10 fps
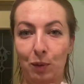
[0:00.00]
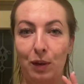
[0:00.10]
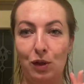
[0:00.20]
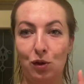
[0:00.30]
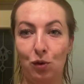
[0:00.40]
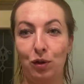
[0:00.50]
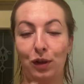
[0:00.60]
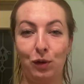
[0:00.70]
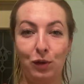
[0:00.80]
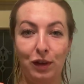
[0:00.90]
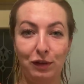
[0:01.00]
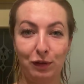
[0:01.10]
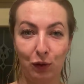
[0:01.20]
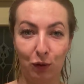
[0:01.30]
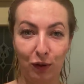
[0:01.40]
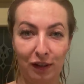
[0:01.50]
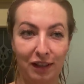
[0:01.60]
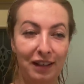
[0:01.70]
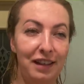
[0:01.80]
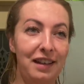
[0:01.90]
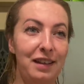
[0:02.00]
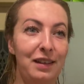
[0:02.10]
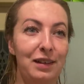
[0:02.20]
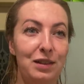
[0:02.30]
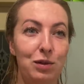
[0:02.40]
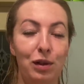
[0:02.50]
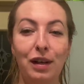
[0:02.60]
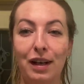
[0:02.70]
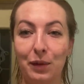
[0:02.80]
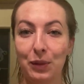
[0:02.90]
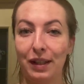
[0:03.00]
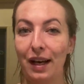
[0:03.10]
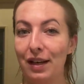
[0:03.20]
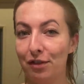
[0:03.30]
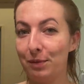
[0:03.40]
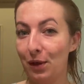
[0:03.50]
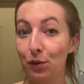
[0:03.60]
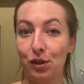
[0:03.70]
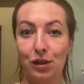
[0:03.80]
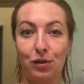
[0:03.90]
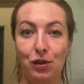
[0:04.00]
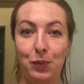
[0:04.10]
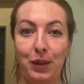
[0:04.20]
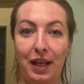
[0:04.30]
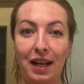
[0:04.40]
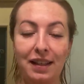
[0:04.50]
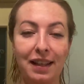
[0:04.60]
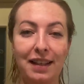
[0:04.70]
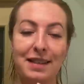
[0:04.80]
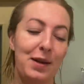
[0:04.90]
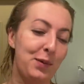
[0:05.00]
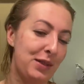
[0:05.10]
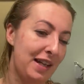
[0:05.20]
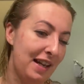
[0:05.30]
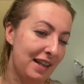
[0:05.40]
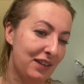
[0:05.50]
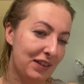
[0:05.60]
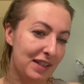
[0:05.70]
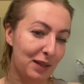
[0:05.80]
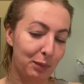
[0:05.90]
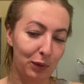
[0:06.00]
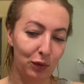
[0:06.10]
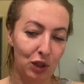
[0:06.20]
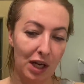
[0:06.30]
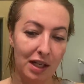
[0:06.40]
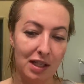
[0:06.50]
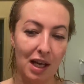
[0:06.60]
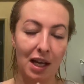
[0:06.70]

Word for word: большой такой влог, и столько комментариев, мне очень-очень приятно, на самом деле, от вас их получать.